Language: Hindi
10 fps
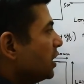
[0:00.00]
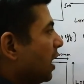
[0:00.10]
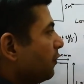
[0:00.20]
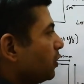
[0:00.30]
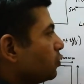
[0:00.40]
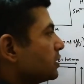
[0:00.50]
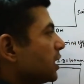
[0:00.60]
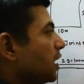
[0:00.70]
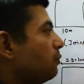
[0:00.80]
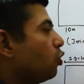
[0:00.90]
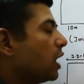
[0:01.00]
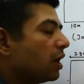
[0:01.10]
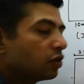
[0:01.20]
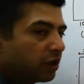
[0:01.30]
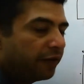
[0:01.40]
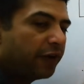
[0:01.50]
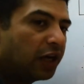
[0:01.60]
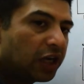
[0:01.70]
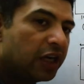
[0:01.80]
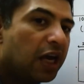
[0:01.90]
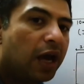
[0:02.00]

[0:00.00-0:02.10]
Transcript: या फिर उससे कम होगा तो डेफिनेटली